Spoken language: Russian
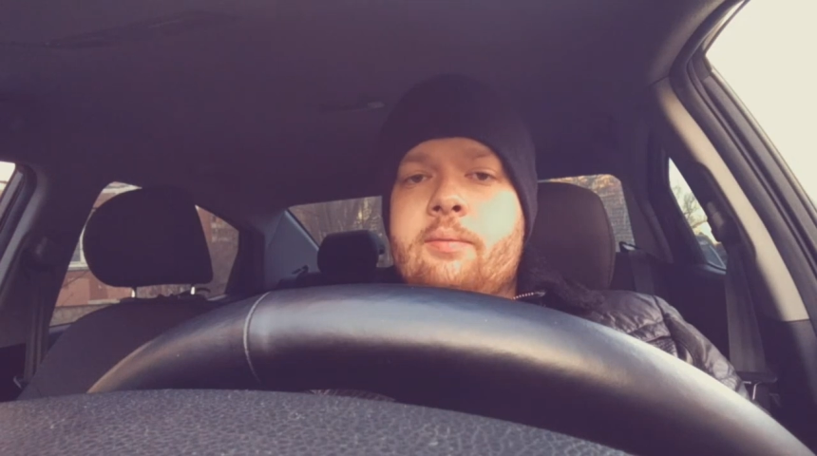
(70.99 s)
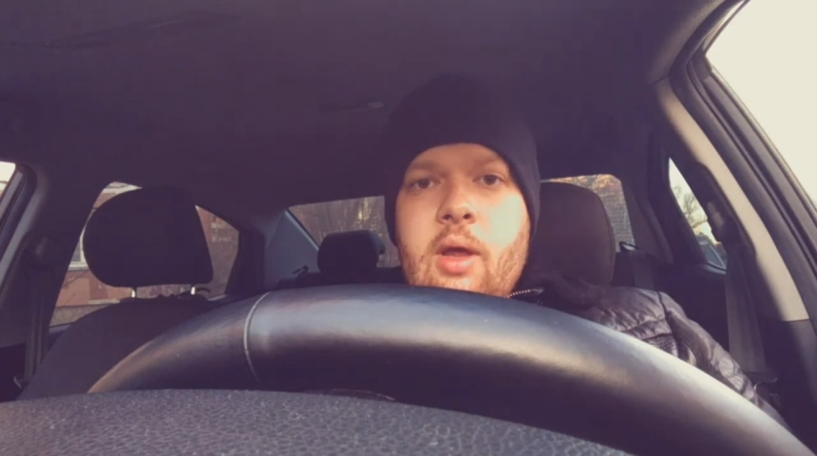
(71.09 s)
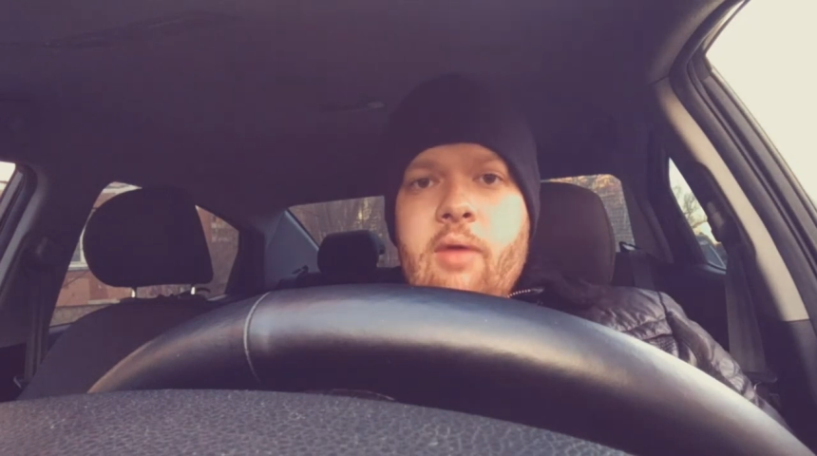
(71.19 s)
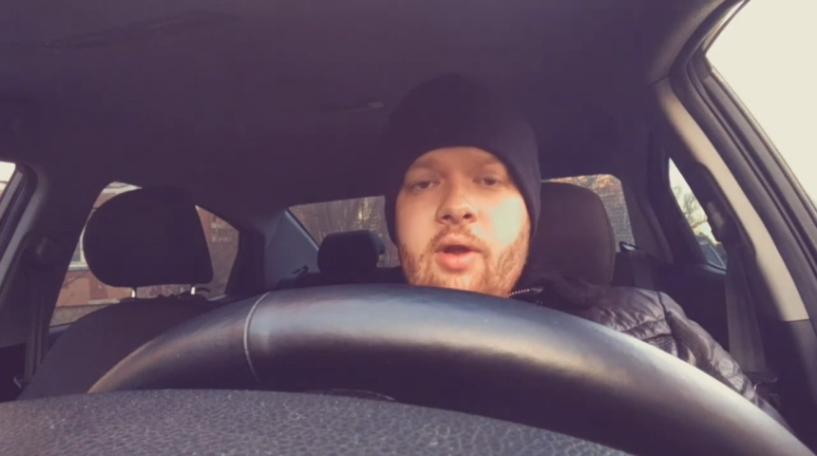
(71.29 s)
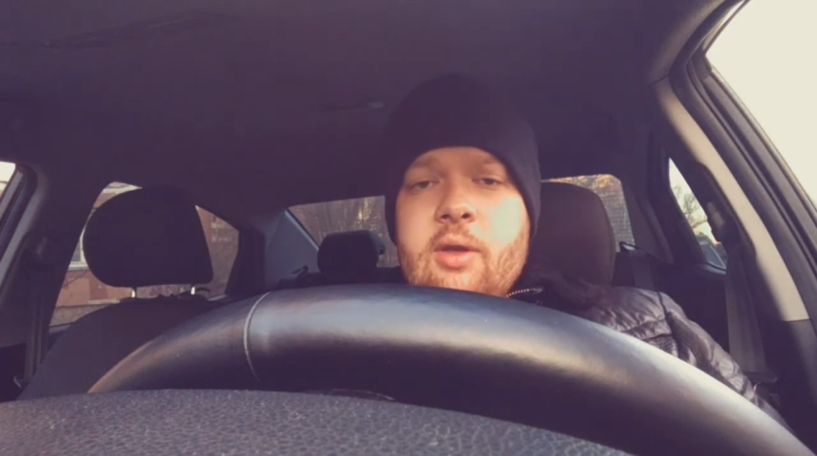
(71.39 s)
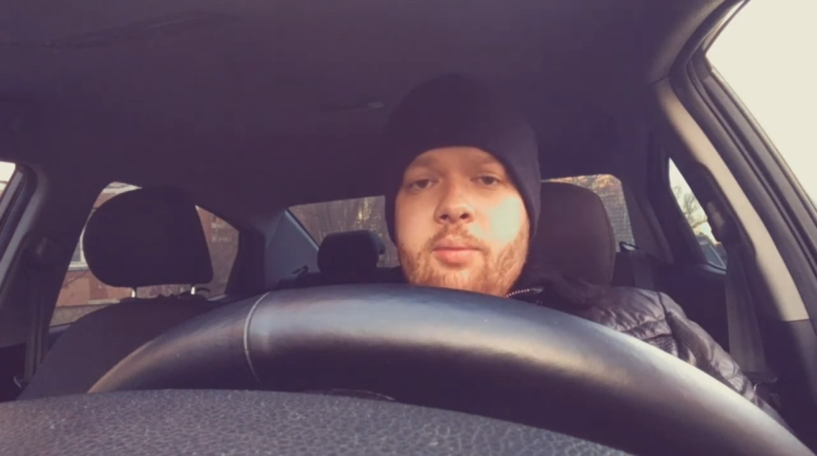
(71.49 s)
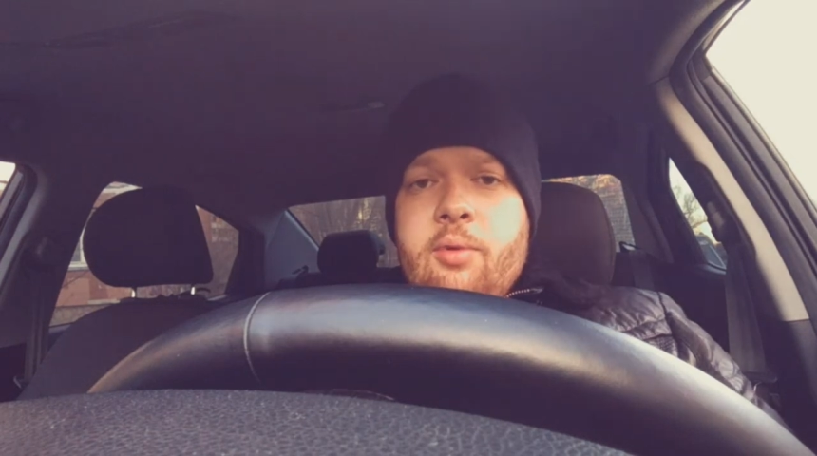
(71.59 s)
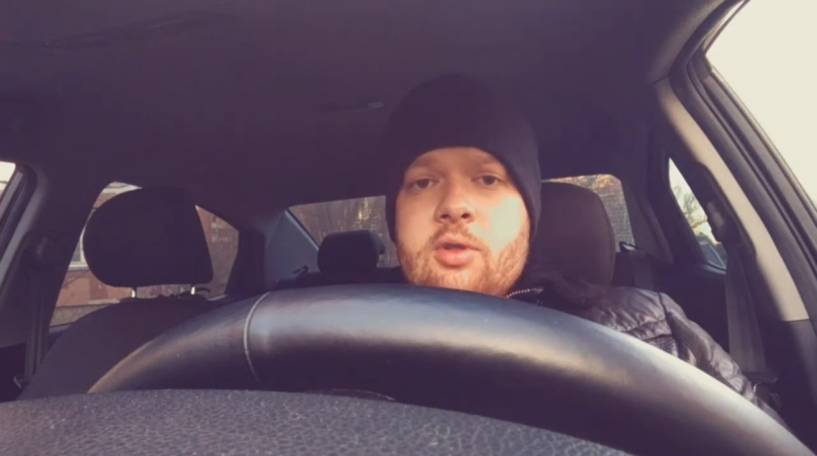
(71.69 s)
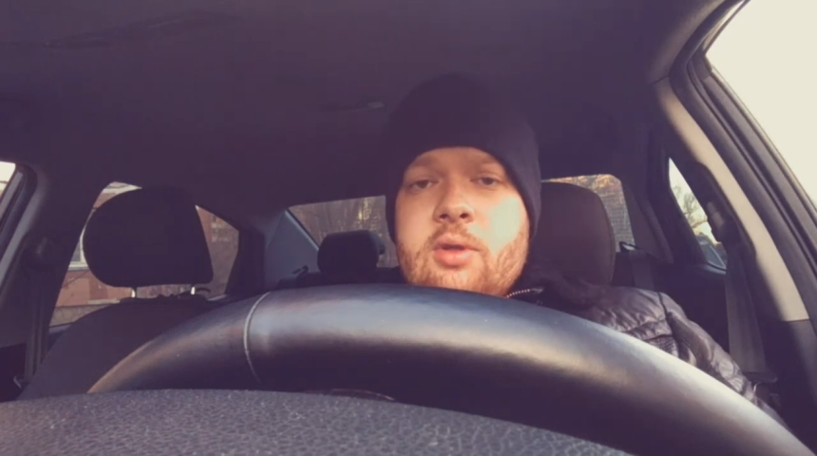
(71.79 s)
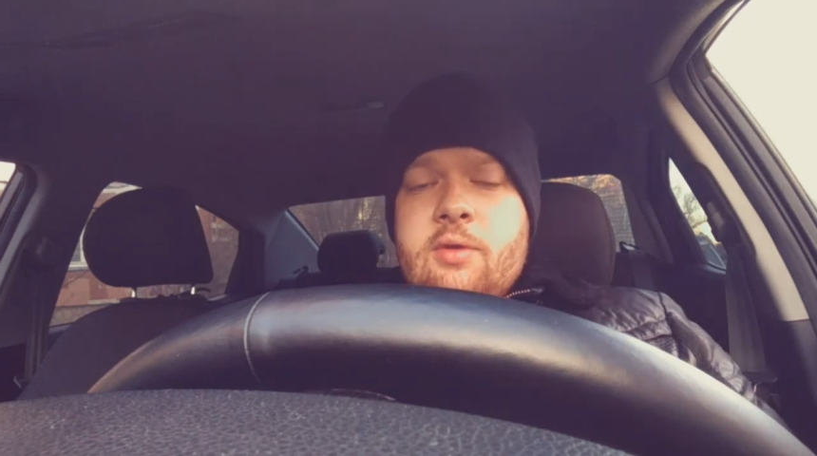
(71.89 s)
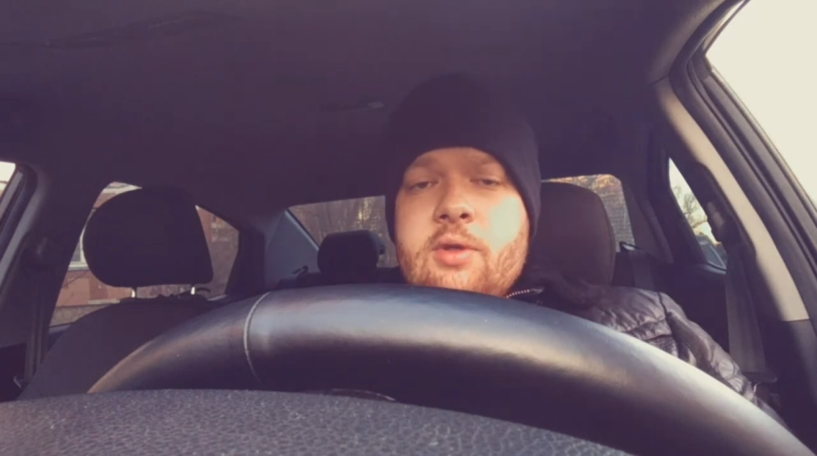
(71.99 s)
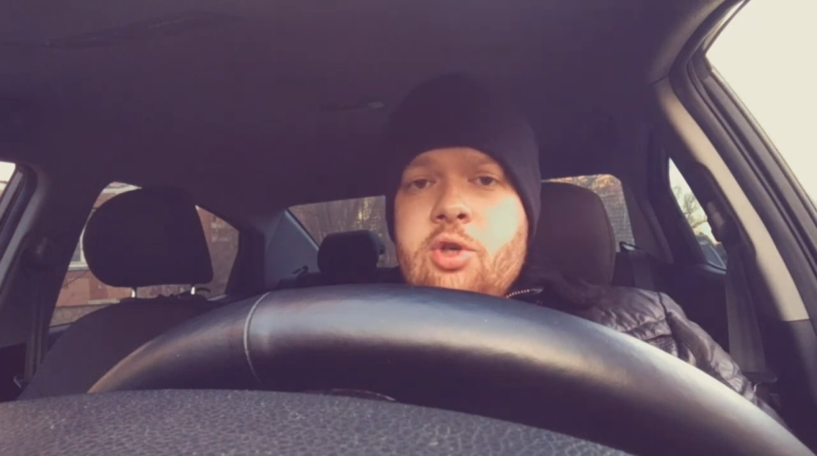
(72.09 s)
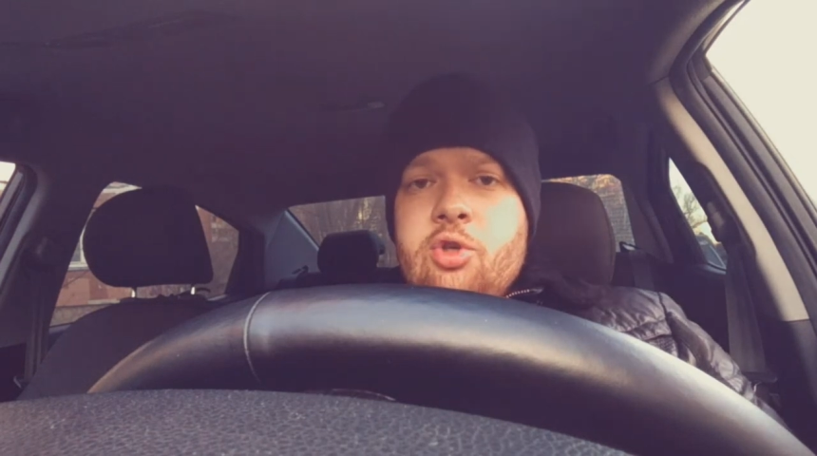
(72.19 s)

Наверное, просто все